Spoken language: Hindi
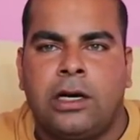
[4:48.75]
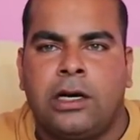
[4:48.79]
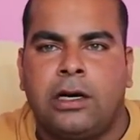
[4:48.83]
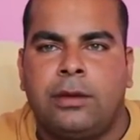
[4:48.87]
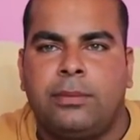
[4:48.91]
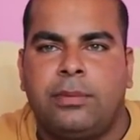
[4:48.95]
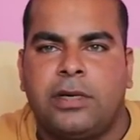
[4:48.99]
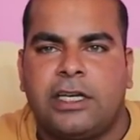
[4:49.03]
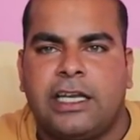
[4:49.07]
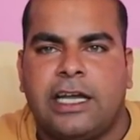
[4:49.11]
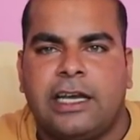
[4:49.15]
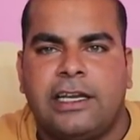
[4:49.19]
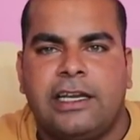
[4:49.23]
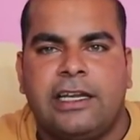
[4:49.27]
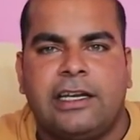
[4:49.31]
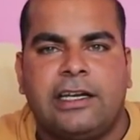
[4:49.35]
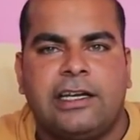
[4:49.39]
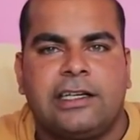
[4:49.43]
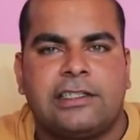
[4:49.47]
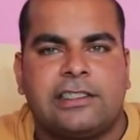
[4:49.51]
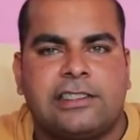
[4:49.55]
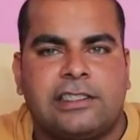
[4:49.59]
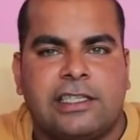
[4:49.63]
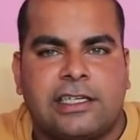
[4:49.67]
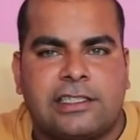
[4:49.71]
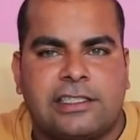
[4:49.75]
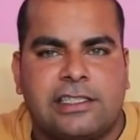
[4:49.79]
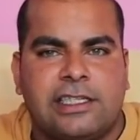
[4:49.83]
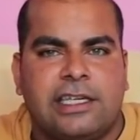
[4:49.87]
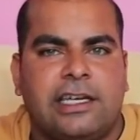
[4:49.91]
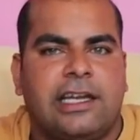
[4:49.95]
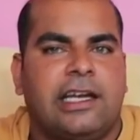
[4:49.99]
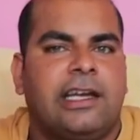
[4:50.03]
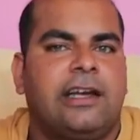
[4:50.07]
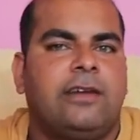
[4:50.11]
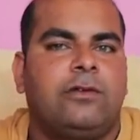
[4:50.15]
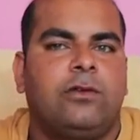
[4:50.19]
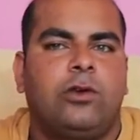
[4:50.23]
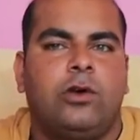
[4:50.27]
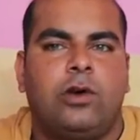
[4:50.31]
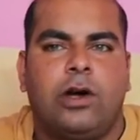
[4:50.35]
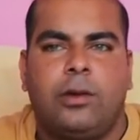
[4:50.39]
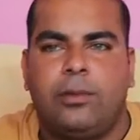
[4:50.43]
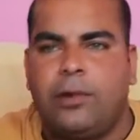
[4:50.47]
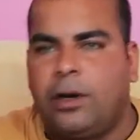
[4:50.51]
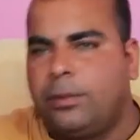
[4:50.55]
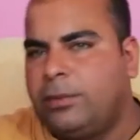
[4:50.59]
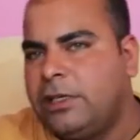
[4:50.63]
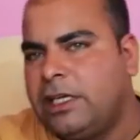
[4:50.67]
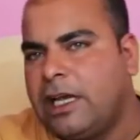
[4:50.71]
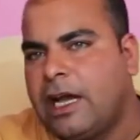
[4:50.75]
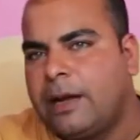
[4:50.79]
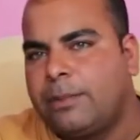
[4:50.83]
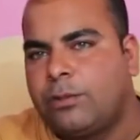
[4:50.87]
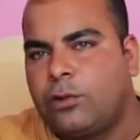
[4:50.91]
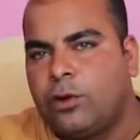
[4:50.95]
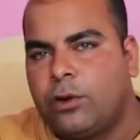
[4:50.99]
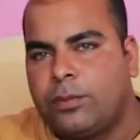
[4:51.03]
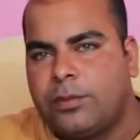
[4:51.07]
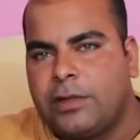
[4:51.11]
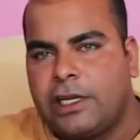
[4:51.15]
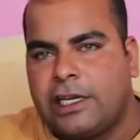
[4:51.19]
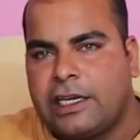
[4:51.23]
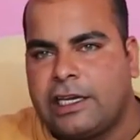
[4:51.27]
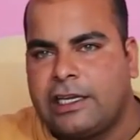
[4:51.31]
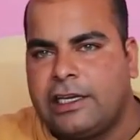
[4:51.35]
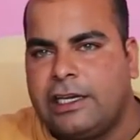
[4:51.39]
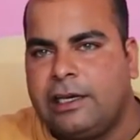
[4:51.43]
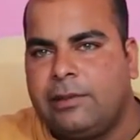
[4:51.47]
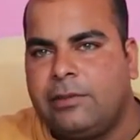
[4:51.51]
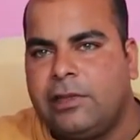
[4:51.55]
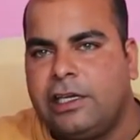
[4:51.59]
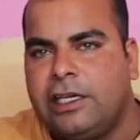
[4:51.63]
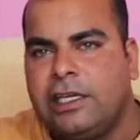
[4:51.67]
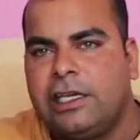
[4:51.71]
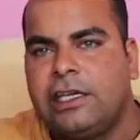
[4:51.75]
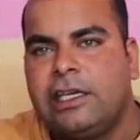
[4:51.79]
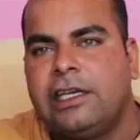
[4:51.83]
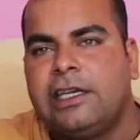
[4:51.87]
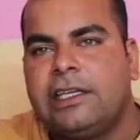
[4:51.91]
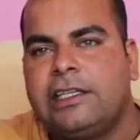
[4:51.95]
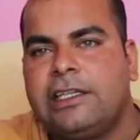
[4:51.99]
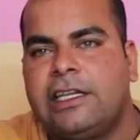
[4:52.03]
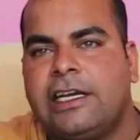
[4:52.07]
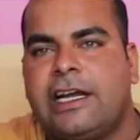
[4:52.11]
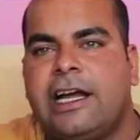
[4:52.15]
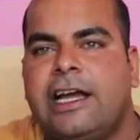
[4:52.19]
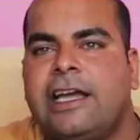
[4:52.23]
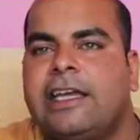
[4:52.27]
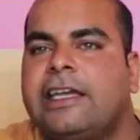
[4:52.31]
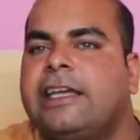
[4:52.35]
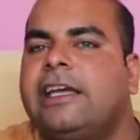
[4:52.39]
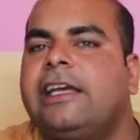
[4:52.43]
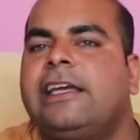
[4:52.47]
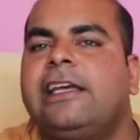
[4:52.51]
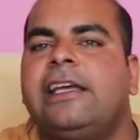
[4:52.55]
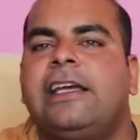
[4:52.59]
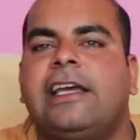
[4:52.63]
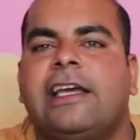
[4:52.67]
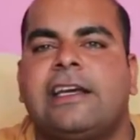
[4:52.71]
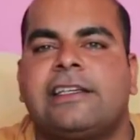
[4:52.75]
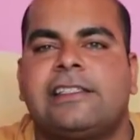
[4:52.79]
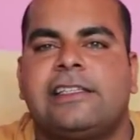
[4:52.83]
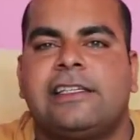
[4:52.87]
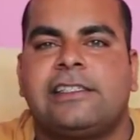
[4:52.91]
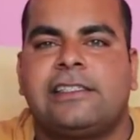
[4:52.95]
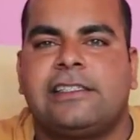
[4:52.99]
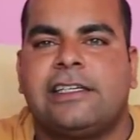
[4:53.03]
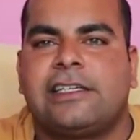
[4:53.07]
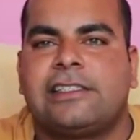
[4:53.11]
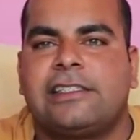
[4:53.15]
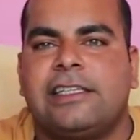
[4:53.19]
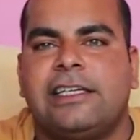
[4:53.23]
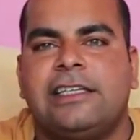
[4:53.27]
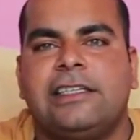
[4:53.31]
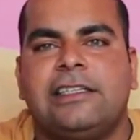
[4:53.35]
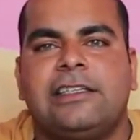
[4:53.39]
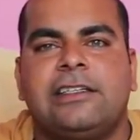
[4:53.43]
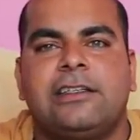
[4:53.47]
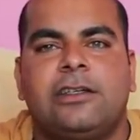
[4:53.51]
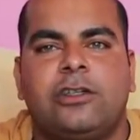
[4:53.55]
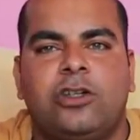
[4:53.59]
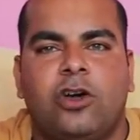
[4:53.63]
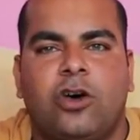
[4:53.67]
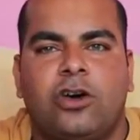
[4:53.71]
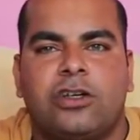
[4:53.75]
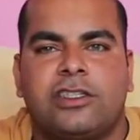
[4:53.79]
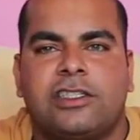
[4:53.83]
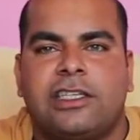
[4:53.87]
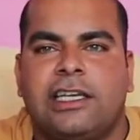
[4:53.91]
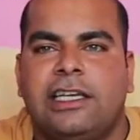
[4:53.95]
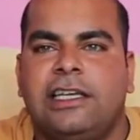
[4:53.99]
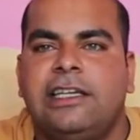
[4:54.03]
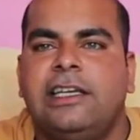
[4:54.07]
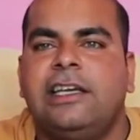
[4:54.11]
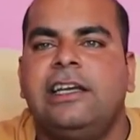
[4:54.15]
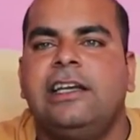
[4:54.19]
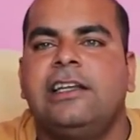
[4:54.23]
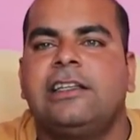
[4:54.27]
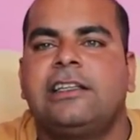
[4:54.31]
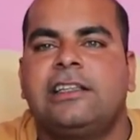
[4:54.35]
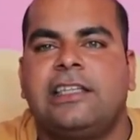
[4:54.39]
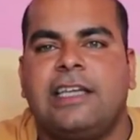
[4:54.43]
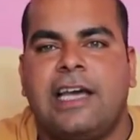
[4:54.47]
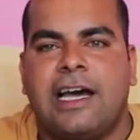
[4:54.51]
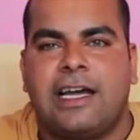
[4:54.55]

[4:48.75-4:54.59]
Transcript: बनाने का स्ट्रक्चर है वो हम अभी आपको अपने कैनल में दिखाएंगे कि कैसा स्ट्रक्चर डॉग्स के लिए तैयार